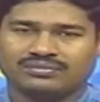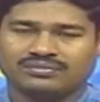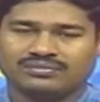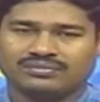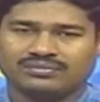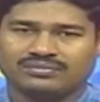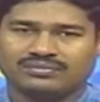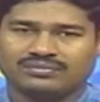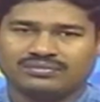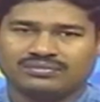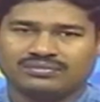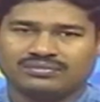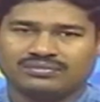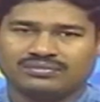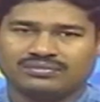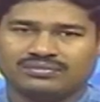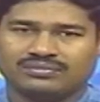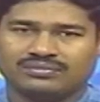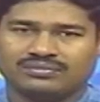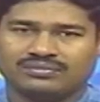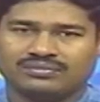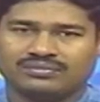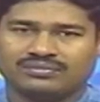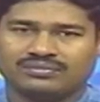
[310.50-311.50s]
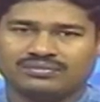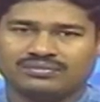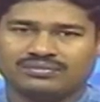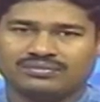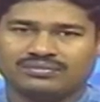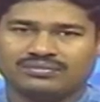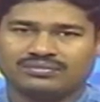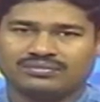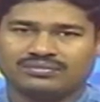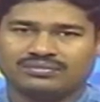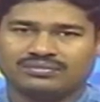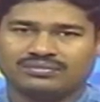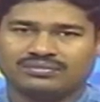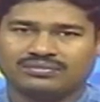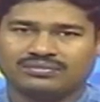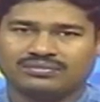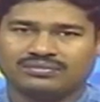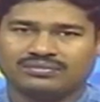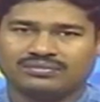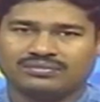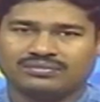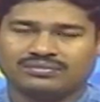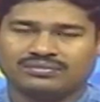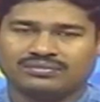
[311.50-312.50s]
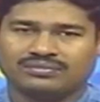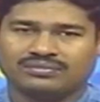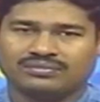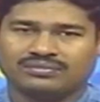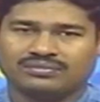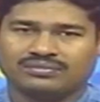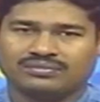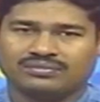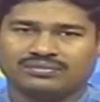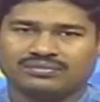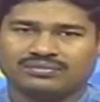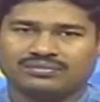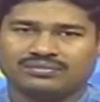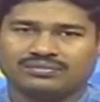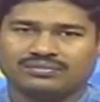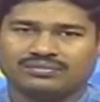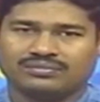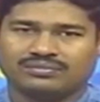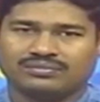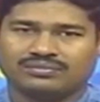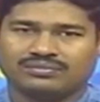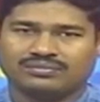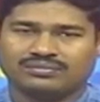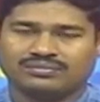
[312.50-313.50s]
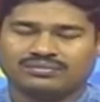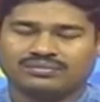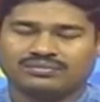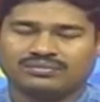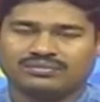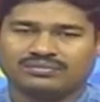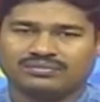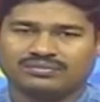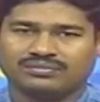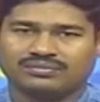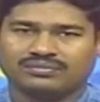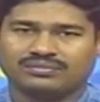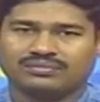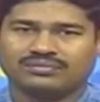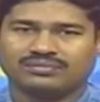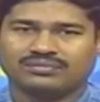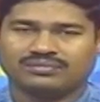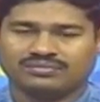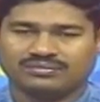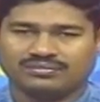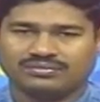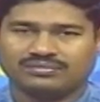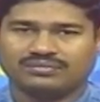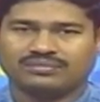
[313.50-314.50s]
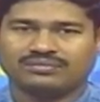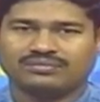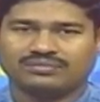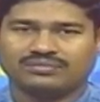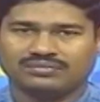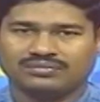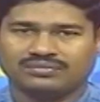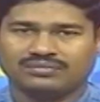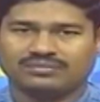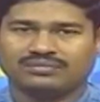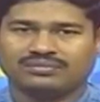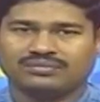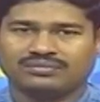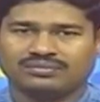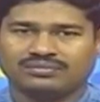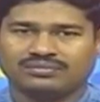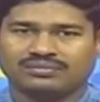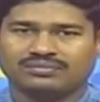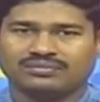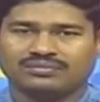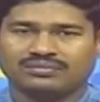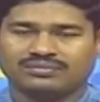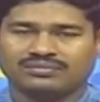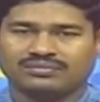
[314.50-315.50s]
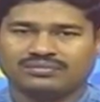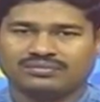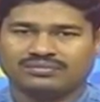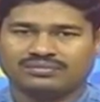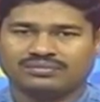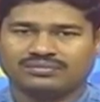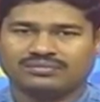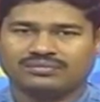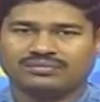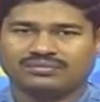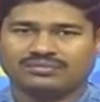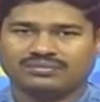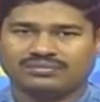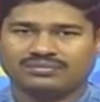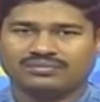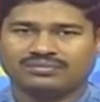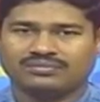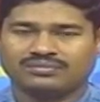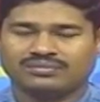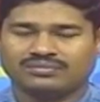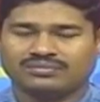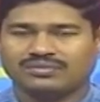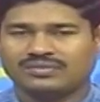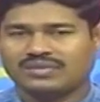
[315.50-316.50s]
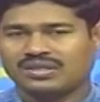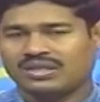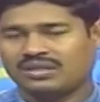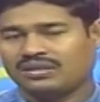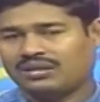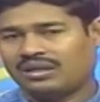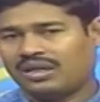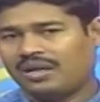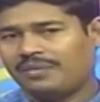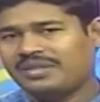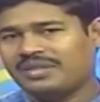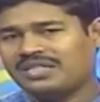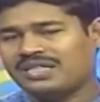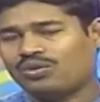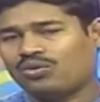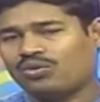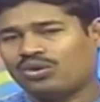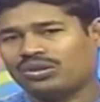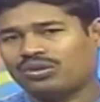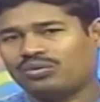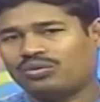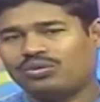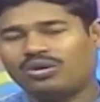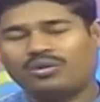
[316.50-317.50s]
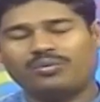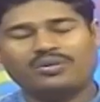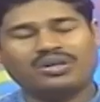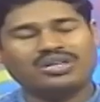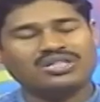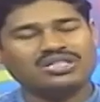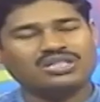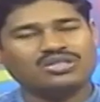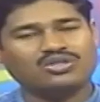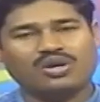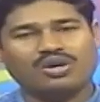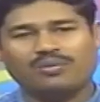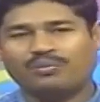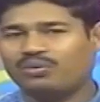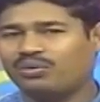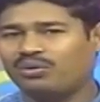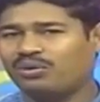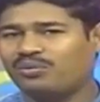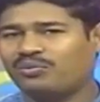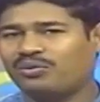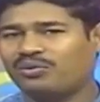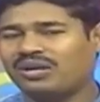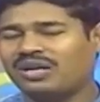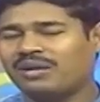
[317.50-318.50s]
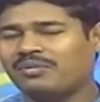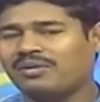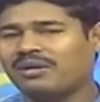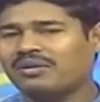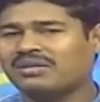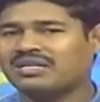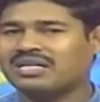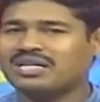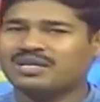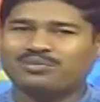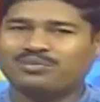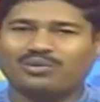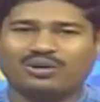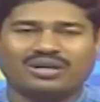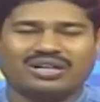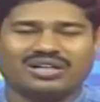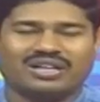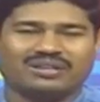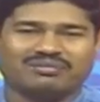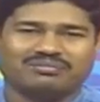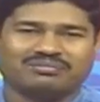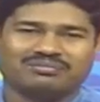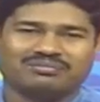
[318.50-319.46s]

পড়াশোনা করছে না শুধু ঘুমাচ্ছে আর এই করছে তাহলে আমি যে কথাগুলো বলেছি সব ভুল বললাম না ঠিক বললাম